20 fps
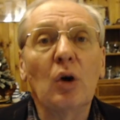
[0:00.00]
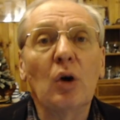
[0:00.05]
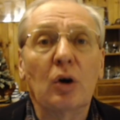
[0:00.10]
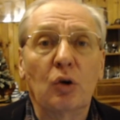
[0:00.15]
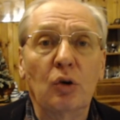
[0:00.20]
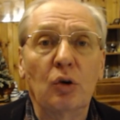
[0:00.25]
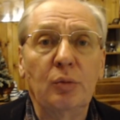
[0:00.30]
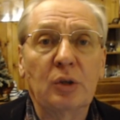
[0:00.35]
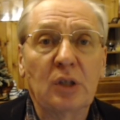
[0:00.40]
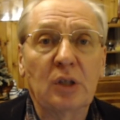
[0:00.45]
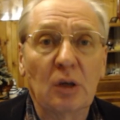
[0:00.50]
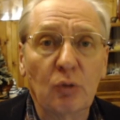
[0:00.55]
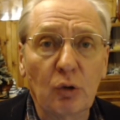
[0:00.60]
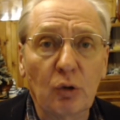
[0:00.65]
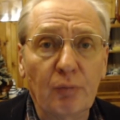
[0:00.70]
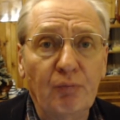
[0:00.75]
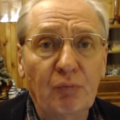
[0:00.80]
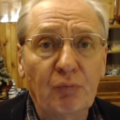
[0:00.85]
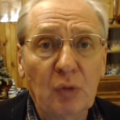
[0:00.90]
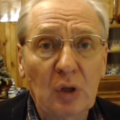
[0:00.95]
а кроме
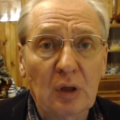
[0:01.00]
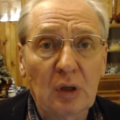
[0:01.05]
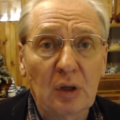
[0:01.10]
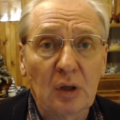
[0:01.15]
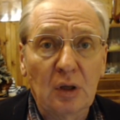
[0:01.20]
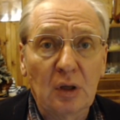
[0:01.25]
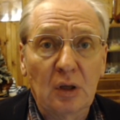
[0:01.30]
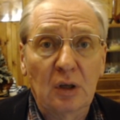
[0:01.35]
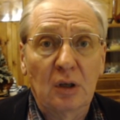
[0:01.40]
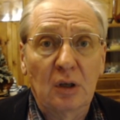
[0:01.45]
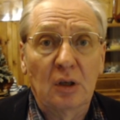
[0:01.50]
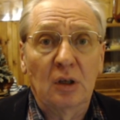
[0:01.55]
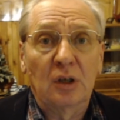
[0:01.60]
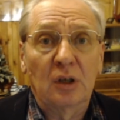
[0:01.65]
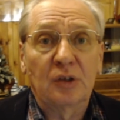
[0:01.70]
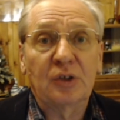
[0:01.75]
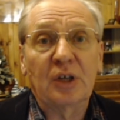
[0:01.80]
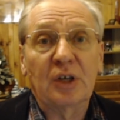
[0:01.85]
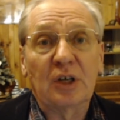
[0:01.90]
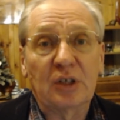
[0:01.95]
того,
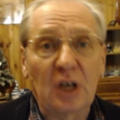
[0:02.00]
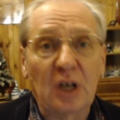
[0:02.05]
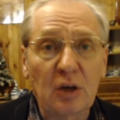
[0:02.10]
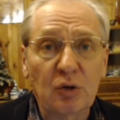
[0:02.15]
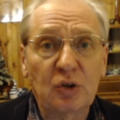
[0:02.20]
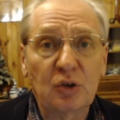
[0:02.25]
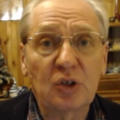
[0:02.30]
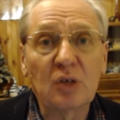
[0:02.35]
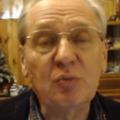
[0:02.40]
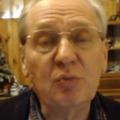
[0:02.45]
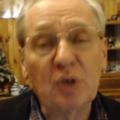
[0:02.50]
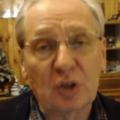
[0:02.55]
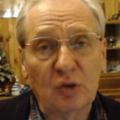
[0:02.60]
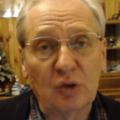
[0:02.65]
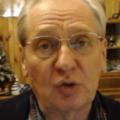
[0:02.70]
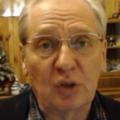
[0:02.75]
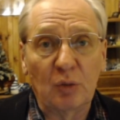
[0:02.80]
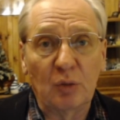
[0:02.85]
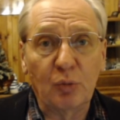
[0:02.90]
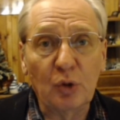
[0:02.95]
сражаются
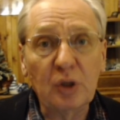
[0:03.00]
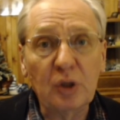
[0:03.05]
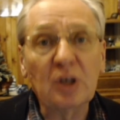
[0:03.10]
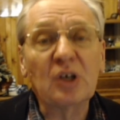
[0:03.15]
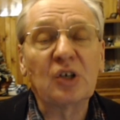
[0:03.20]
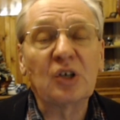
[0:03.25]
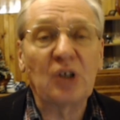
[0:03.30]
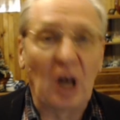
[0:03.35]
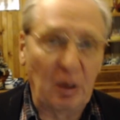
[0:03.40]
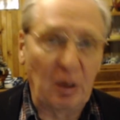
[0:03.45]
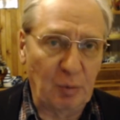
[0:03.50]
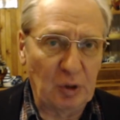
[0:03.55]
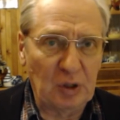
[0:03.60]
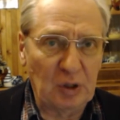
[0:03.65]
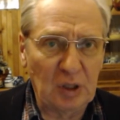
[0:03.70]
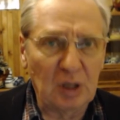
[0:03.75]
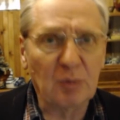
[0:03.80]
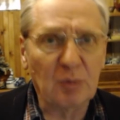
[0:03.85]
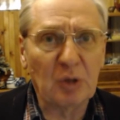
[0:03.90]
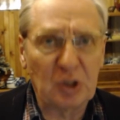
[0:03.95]
между собой
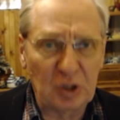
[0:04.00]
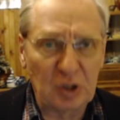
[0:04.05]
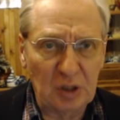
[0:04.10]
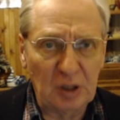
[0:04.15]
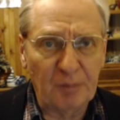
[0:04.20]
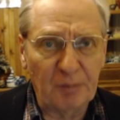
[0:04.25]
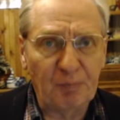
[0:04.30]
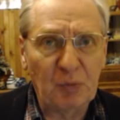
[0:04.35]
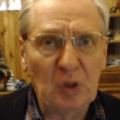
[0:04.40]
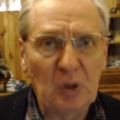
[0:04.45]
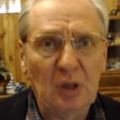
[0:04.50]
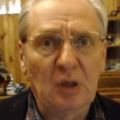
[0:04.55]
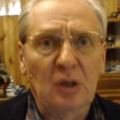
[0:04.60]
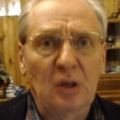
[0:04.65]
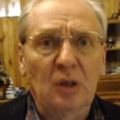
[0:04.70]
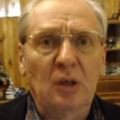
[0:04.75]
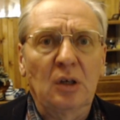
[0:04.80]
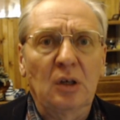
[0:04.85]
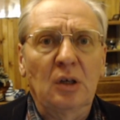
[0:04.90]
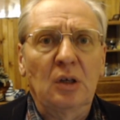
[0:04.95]
шахматные машины.
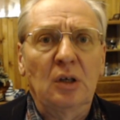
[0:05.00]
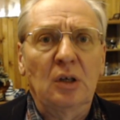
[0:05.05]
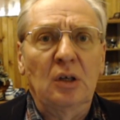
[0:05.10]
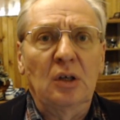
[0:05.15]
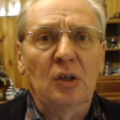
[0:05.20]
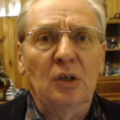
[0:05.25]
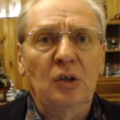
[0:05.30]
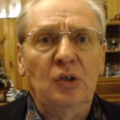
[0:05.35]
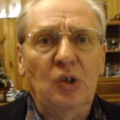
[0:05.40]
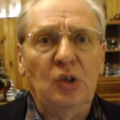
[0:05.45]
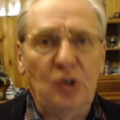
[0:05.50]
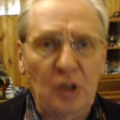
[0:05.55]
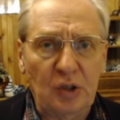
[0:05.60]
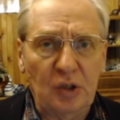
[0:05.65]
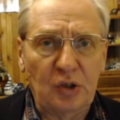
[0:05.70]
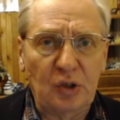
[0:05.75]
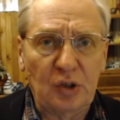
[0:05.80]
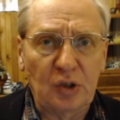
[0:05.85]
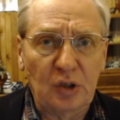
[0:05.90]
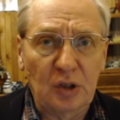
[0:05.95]

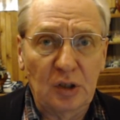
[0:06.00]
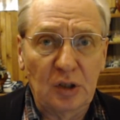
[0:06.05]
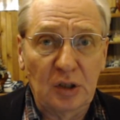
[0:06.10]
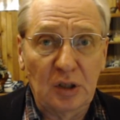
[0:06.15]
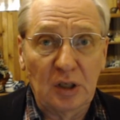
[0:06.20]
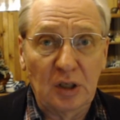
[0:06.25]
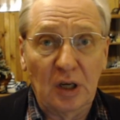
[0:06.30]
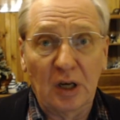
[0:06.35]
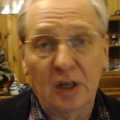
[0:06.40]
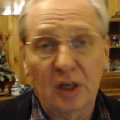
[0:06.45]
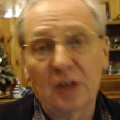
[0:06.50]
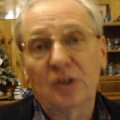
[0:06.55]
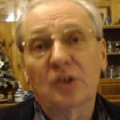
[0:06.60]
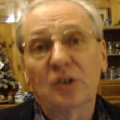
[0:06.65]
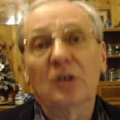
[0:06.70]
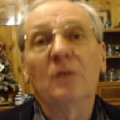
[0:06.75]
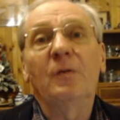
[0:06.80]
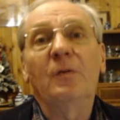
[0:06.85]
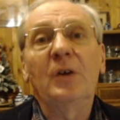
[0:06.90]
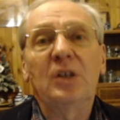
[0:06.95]
Сейчас, как
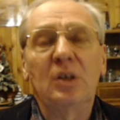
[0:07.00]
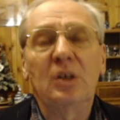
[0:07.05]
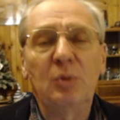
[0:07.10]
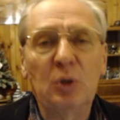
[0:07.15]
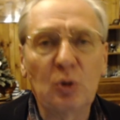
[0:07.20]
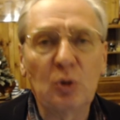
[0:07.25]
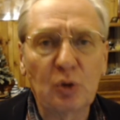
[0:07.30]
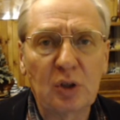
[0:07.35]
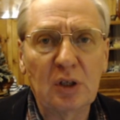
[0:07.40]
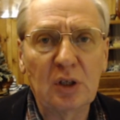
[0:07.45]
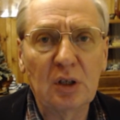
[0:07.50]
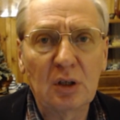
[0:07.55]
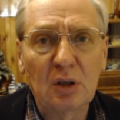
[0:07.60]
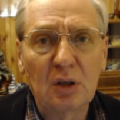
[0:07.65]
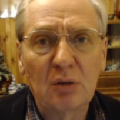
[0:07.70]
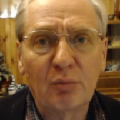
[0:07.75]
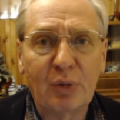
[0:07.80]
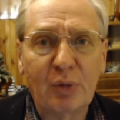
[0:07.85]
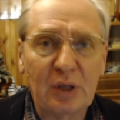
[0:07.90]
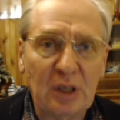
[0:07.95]
раз в эти минуты,
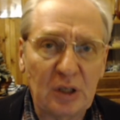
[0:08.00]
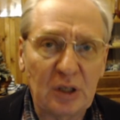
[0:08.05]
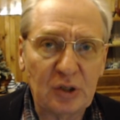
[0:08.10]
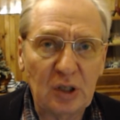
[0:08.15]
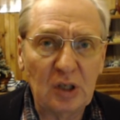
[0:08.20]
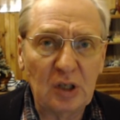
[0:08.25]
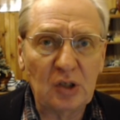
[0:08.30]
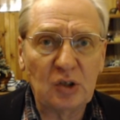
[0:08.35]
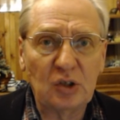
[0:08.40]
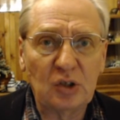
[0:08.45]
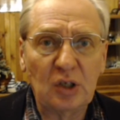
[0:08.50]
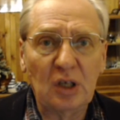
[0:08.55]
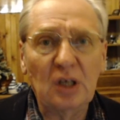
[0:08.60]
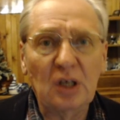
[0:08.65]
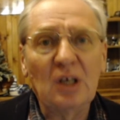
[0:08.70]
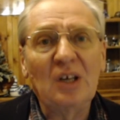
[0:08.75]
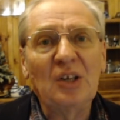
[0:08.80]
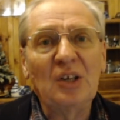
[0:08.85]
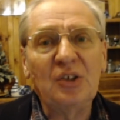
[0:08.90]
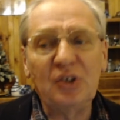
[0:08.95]

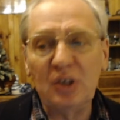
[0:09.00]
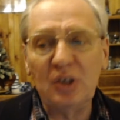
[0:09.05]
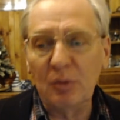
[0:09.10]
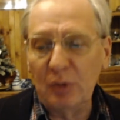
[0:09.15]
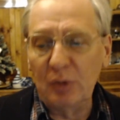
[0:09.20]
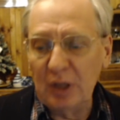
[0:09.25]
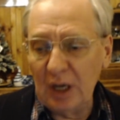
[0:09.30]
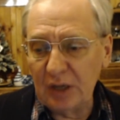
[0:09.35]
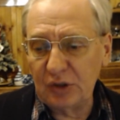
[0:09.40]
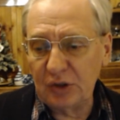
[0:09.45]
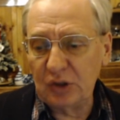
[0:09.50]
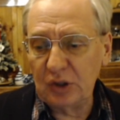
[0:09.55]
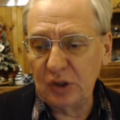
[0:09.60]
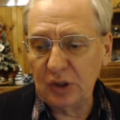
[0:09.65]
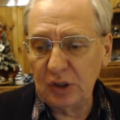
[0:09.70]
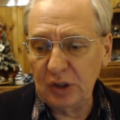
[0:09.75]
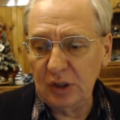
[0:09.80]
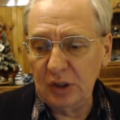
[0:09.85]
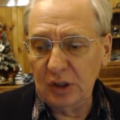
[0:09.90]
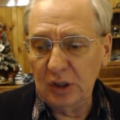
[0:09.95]
продолжается
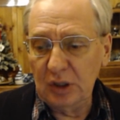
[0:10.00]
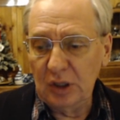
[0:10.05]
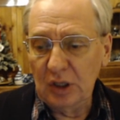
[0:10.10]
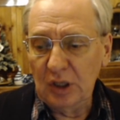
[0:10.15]
17-й